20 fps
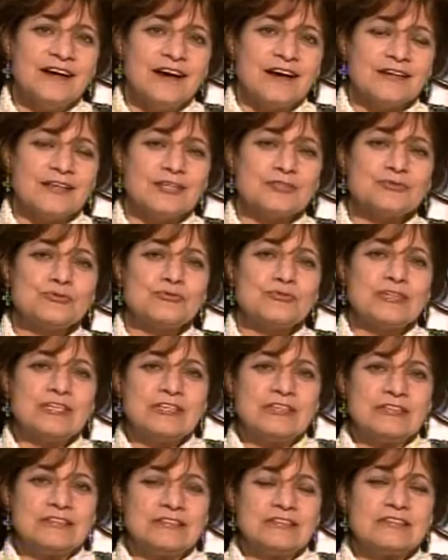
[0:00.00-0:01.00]
على
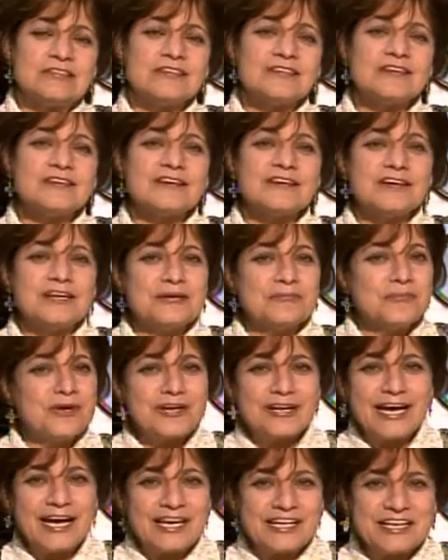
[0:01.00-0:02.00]
طول
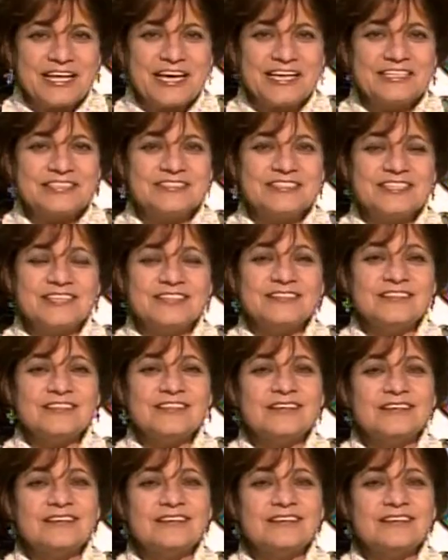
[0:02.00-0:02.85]
عبارة عن آيتين